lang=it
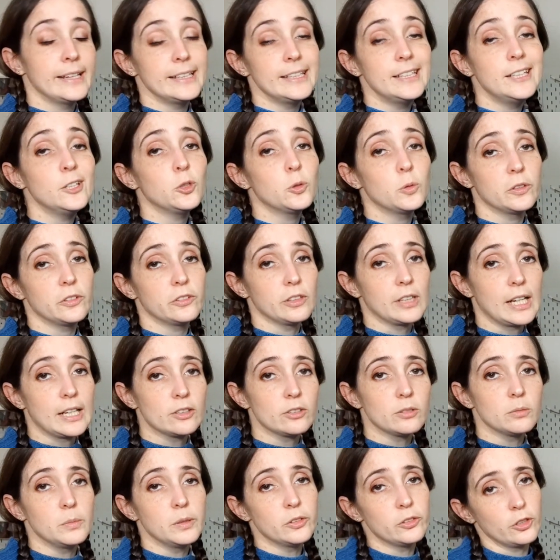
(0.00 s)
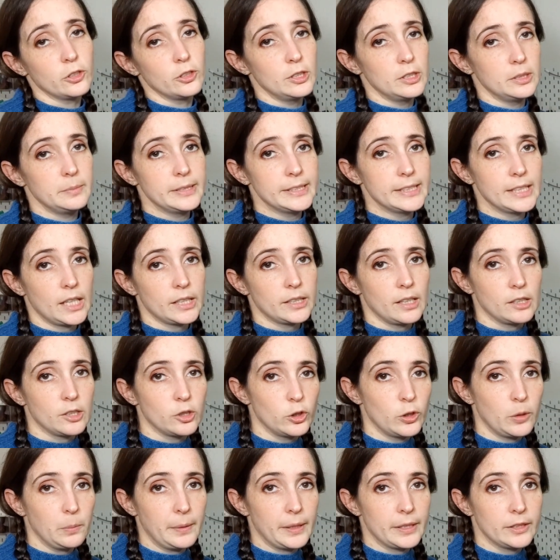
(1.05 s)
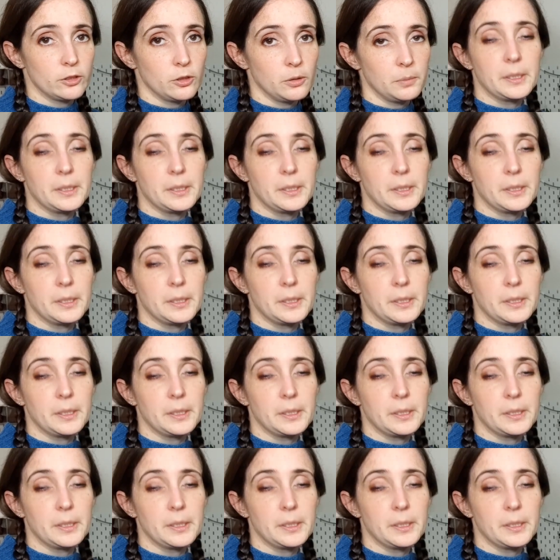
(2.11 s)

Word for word: Io in questo caso mi sono limitata al corpetto